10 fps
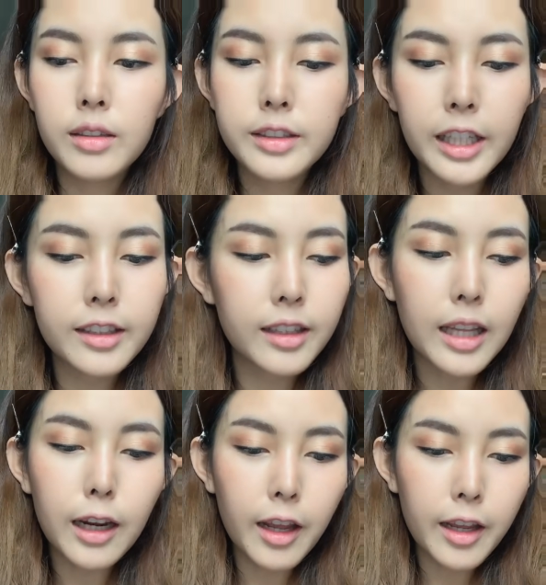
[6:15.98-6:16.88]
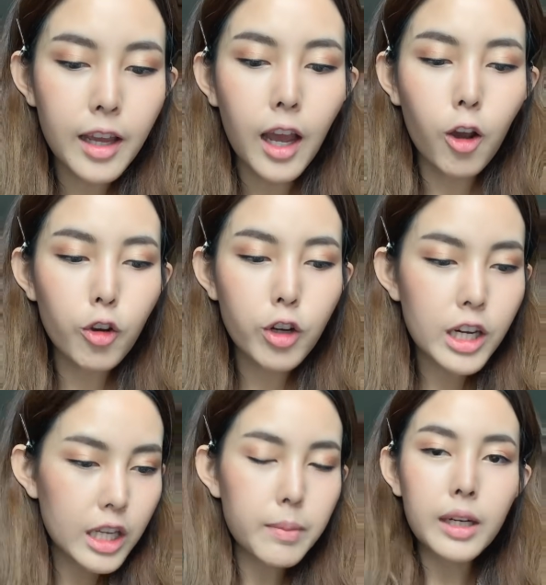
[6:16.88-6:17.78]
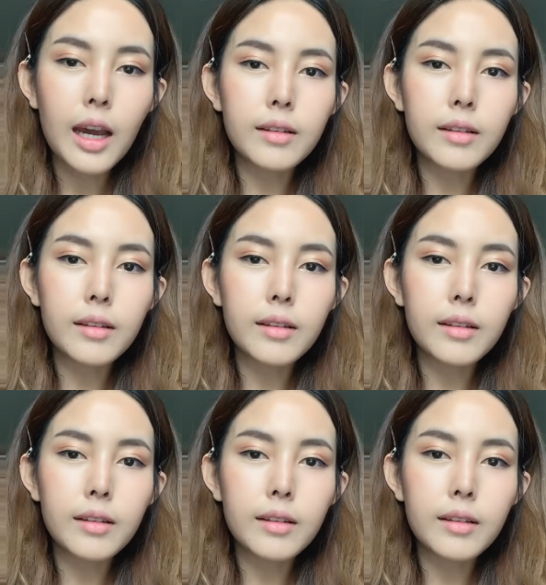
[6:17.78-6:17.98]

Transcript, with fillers: สิ่งต่างๆหลายอย่างก็ได้ดีเหมือนกัน